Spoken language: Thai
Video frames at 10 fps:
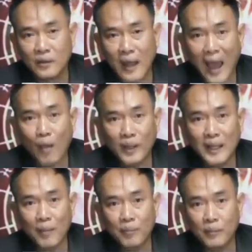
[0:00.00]
ดาวประ
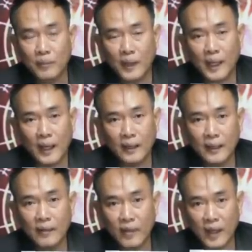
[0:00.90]
จำเรือ
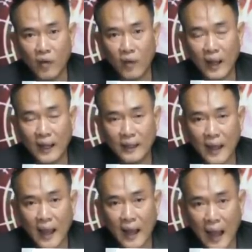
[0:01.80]
นเกษตรของลัค
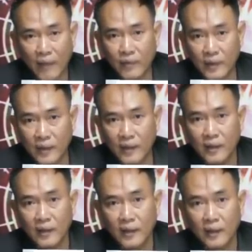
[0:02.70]
นาราศี
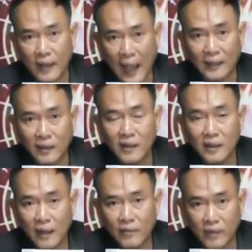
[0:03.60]
กันก็คือ
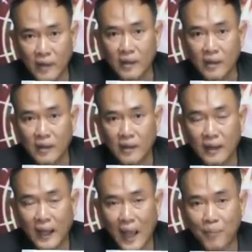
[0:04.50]
เลข4
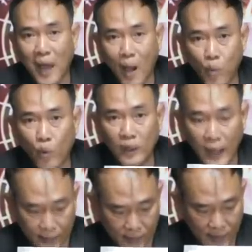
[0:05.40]
นะครับดาวพุธเล
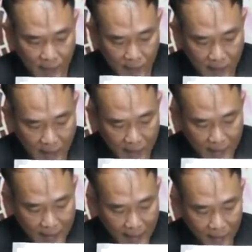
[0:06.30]
ข4
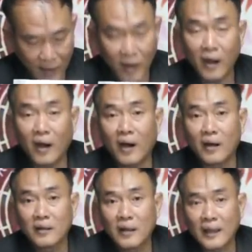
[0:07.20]
ฉะนั้นก็
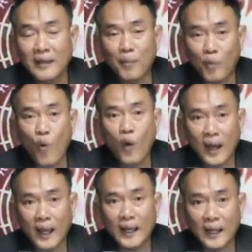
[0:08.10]
ให้จับคู่กัน
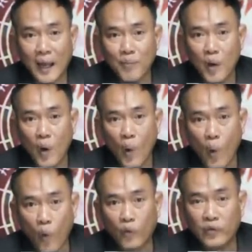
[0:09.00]
แล้วกันนะครับ
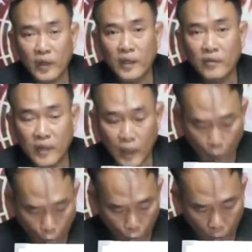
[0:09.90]
6 4 4
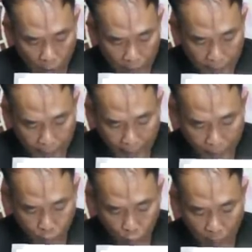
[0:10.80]
6นะครั
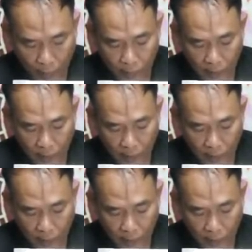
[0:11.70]
บ ส่วน